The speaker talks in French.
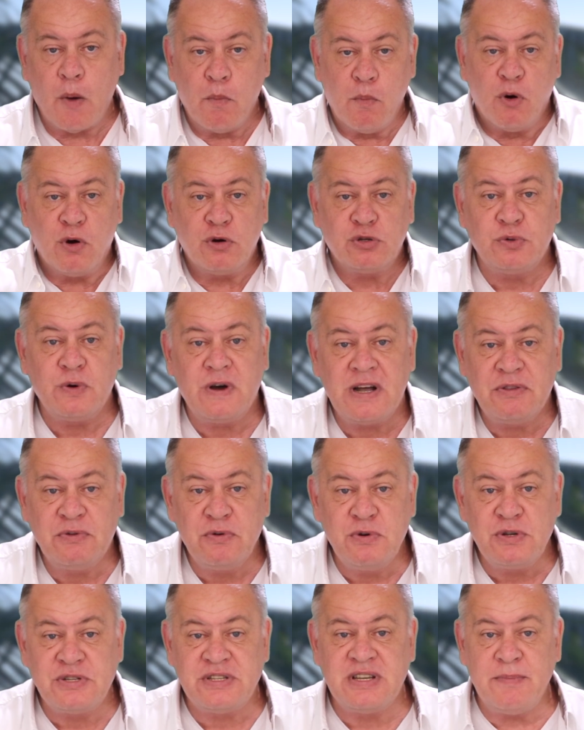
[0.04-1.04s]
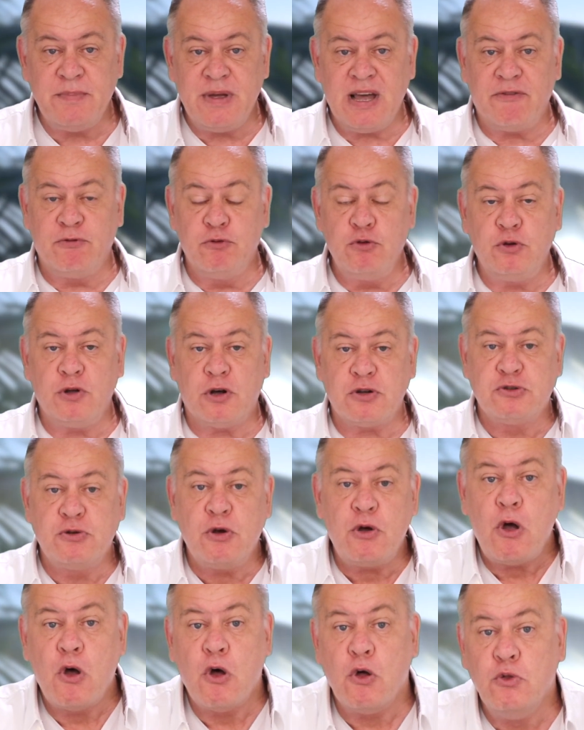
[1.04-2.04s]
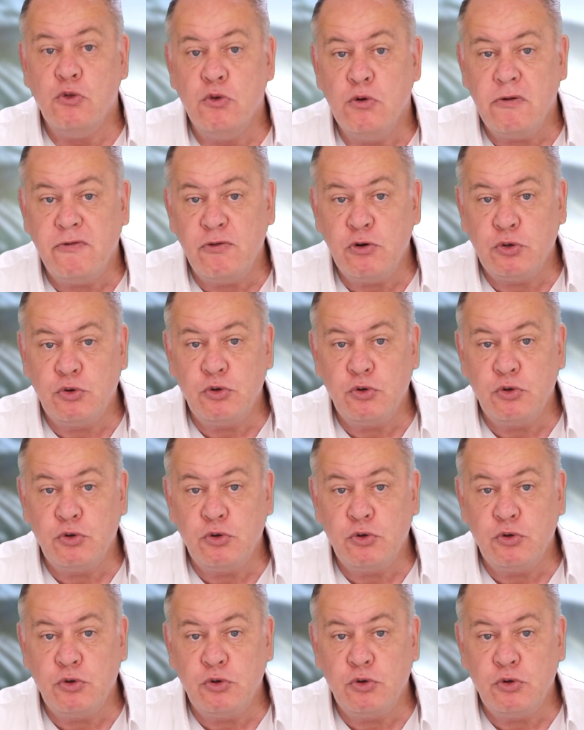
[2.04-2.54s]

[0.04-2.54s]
Bonjour à tous et bienvenue dans ce nouveau